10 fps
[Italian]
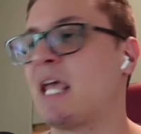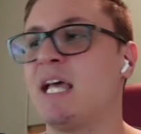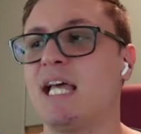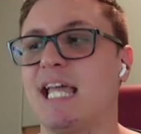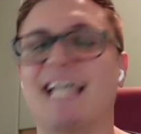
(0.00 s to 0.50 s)

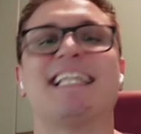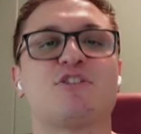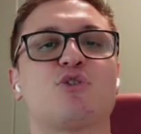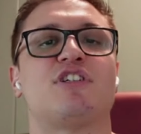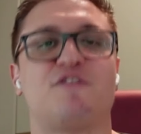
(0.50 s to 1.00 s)
e adesso
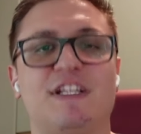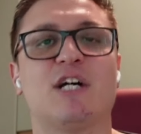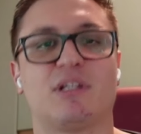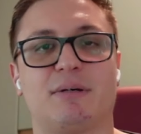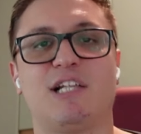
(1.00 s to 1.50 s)
si sfidano
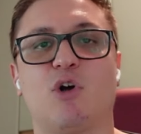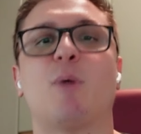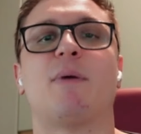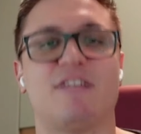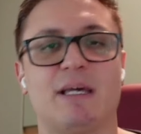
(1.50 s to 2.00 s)
tra di loro per
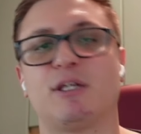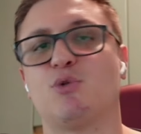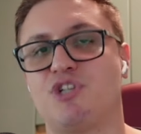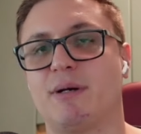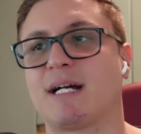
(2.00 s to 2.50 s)
vedere chi
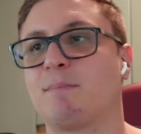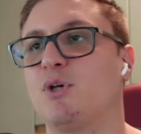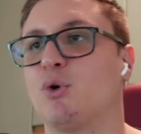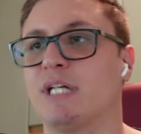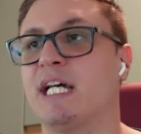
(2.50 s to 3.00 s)
uscirà
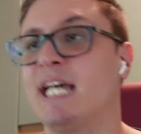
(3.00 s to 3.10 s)
campione.